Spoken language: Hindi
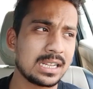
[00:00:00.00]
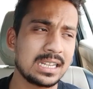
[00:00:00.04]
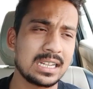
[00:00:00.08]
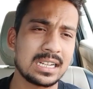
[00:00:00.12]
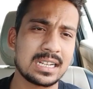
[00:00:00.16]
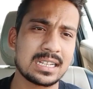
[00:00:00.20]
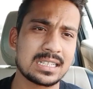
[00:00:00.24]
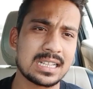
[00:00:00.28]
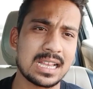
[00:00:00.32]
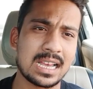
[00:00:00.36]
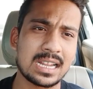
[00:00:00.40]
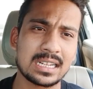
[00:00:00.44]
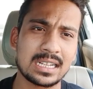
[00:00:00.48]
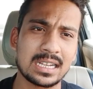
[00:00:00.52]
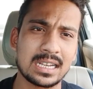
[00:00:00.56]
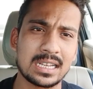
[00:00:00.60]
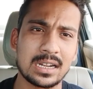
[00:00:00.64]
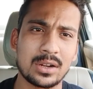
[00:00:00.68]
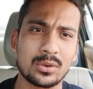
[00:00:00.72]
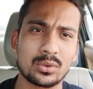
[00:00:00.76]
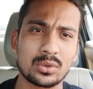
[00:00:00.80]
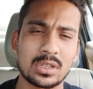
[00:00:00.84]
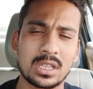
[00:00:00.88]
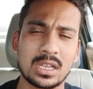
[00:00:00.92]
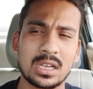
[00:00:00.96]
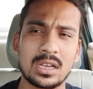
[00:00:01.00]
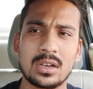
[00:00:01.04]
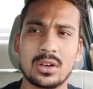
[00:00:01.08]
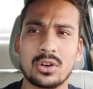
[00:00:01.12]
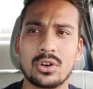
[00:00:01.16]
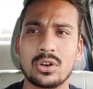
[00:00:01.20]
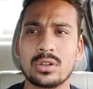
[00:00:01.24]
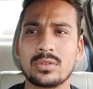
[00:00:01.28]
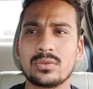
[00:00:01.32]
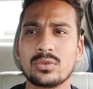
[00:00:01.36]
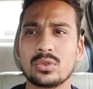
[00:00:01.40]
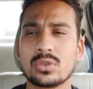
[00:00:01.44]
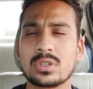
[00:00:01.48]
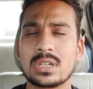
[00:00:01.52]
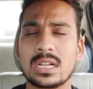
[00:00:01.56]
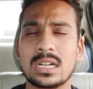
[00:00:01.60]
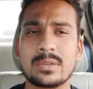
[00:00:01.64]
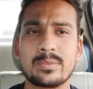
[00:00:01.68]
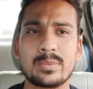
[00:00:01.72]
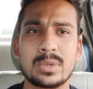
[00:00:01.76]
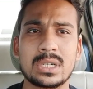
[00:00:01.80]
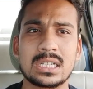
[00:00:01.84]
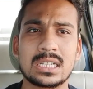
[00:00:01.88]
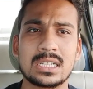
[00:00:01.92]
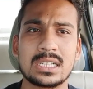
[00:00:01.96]
एक हज़ार का अराउंड था और वो
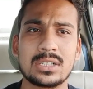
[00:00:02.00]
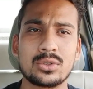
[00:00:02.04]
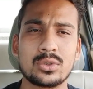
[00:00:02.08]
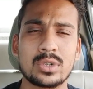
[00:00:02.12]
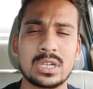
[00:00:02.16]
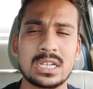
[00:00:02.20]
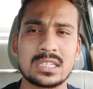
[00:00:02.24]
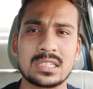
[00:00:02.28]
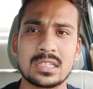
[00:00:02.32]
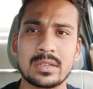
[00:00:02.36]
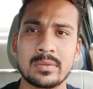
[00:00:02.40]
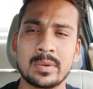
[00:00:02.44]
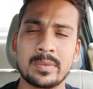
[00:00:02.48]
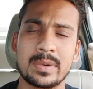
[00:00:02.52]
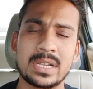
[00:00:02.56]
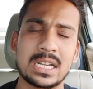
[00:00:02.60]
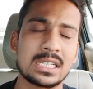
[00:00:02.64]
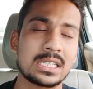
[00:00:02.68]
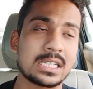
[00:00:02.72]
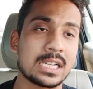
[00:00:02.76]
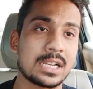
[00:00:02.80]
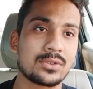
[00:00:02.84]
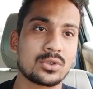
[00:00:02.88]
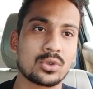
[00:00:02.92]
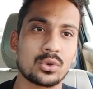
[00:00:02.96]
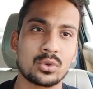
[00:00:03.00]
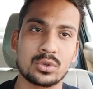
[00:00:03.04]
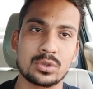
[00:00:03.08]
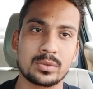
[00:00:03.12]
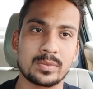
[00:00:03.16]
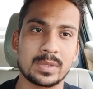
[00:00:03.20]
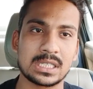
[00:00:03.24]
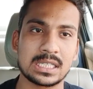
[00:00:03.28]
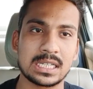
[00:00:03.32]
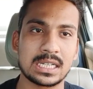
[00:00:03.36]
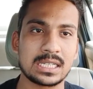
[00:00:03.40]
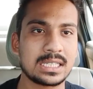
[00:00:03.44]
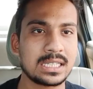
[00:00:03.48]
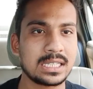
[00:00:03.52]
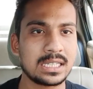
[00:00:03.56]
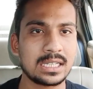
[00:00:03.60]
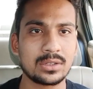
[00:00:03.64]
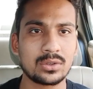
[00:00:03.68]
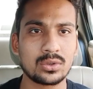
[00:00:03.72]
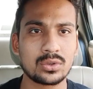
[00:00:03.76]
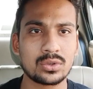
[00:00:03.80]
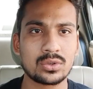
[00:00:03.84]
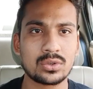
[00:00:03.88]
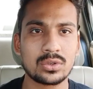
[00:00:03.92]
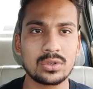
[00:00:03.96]
कट पिट के जो है इस समय मेरा छः सौ कुछ बचा है ठीक है
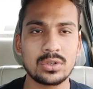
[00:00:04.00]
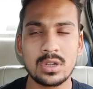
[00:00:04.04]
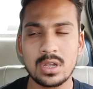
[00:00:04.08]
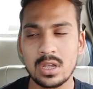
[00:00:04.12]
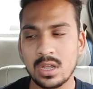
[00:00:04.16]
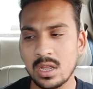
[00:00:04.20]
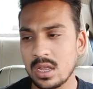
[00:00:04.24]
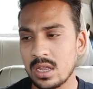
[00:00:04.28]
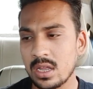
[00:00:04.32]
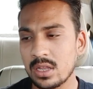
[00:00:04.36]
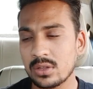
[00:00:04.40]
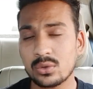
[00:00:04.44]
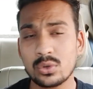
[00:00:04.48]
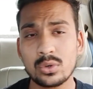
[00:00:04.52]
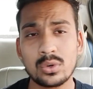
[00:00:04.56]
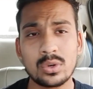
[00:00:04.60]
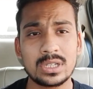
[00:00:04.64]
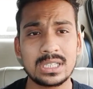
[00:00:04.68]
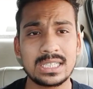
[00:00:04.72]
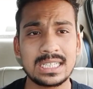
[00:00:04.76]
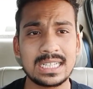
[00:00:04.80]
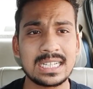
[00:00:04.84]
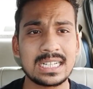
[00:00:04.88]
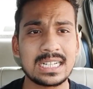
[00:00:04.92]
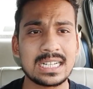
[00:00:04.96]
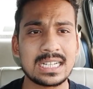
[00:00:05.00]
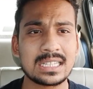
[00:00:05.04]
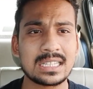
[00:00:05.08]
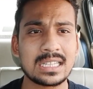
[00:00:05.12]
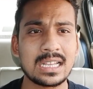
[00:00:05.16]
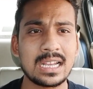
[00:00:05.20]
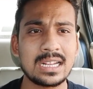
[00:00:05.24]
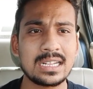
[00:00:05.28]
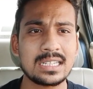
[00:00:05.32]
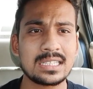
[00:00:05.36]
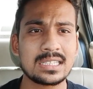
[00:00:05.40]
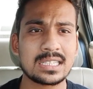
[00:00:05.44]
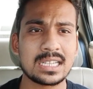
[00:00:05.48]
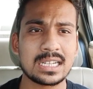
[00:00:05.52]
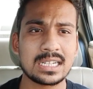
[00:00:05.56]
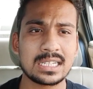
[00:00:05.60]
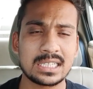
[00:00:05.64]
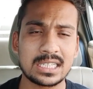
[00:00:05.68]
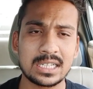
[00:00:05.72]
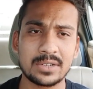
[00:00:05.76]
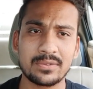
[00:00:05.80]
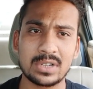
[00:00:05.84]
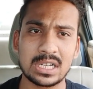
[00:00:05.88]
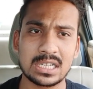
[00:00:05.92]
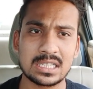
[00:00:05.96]
दोस्तों तो ये रहता है
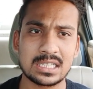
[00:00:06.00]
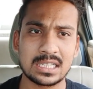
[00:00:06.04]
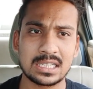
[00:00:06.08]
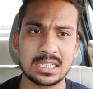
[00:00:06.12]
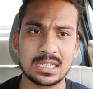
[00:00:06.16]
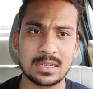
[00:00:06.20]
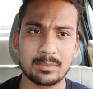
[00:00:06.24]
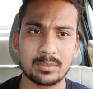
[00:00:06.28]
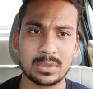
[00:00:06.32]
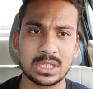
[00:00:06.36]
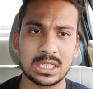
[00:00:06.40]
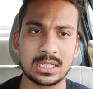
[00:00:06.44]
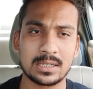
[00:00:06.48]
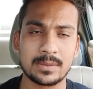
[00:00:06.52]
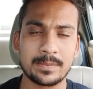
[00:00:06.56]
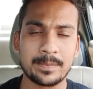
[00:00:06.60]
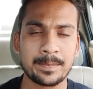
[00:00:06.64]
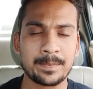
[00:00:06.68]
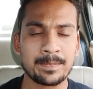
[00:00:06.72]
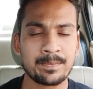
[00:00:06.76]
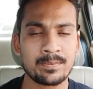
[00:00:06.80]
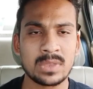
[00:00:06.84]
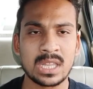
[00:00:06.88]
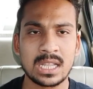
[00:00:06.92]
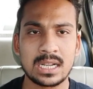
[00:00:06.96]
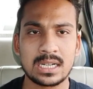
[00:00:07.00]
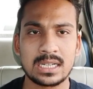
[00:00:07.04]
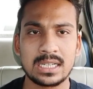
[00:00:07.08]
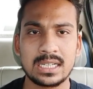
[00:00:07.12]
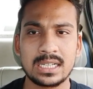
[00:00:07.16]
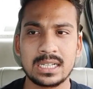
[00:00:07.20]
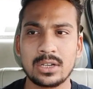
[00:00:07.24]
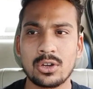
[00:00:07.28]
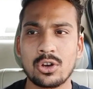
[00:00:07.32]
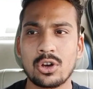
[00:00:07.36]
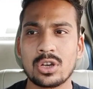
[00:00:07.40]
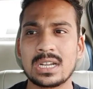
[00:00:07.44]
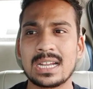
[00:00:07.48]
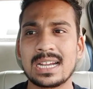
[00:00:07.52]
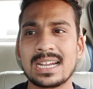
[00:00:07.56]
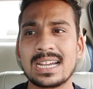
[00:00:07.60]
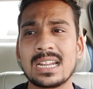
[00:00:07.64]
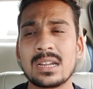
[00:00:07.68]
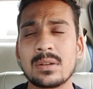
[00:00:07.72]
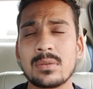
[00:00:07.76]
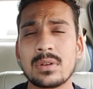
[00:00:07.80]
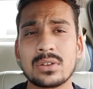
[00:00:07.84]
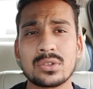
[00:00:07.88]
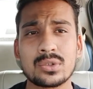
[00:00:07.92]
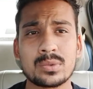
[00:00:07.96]
इंसेंटिव का सीन अपना ठीक है और
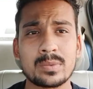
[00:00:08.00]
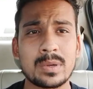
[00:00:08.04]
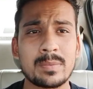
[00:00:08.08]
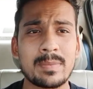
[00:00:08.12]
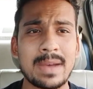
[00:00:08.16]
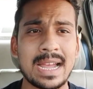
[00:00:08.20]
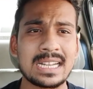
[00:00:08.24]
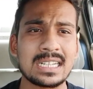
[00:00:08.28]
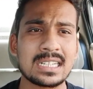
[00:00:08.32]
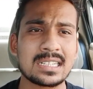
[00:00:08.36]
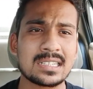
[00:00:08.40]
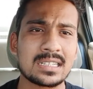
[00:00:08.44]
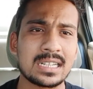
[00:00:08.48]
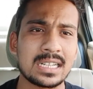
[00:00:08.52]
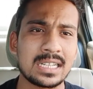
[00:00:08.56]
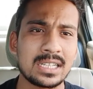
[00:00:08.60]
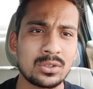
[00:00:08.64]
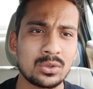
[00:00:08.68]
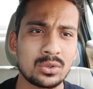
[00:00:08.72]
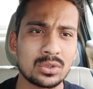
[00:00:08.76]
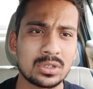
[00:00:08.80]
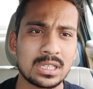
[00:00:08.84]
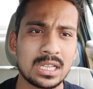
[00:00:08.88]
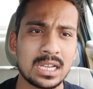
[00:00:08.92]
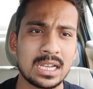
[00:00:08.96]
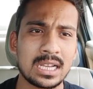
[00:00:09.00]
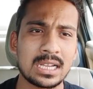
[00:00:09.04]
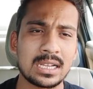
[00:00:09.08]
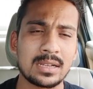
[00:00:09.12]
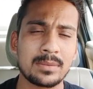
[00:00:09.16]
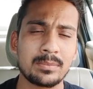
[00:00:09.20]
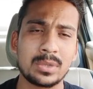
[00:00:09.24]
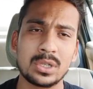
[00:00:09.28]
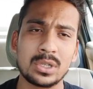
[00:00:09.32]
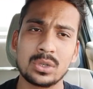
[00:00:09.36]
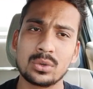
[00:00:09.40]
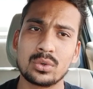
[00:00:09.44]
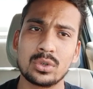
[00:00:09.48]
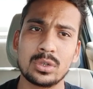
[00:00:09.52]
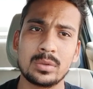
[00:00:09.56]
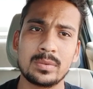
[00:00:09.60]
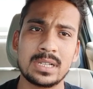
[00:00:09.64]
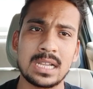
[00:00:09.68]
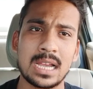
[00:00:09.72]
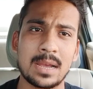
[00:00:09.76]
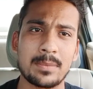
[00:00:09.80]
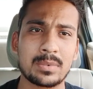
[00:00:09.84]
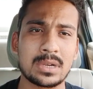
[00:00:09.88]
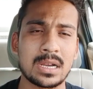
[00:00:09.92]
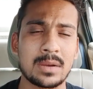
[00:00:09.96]
अगर उसमें माइनस नहीं होता है बिल्कुल भी
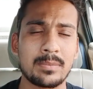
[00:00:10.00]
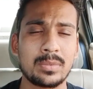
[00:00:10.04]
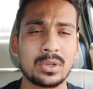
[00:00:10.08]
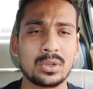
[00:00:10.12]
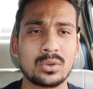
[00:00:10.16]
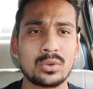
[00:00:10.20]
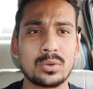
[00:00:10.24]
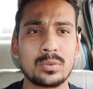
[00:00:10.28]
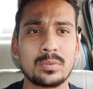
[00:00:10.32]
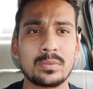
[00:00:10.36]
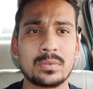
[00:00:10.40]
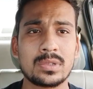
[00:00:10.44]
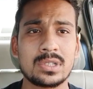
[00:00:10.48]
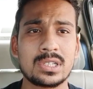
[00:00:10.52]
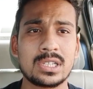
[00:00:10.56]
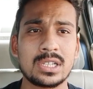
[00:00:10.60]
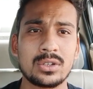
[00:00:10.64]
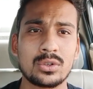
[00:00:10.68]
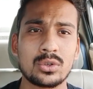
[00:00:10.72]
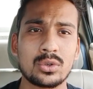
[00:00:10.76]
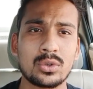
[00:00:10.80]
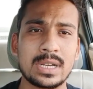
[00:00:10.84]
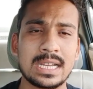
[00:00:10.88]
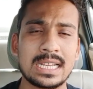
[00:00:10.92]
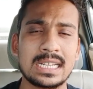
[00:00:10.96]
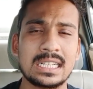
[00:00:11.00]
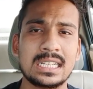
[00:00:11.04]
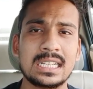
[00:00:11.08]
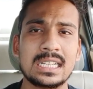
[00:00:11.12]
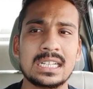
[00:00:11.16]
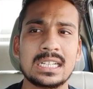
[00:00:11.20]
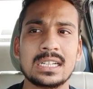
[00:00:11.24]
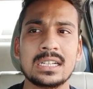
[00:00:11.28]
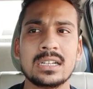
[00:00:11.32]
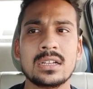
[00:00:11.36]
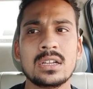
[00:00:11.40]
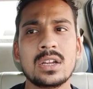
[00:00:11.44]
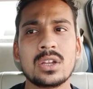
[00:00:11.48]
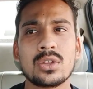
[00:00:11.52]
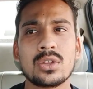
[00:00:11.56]
आपका बिल्कुल ज़ीरो है नील है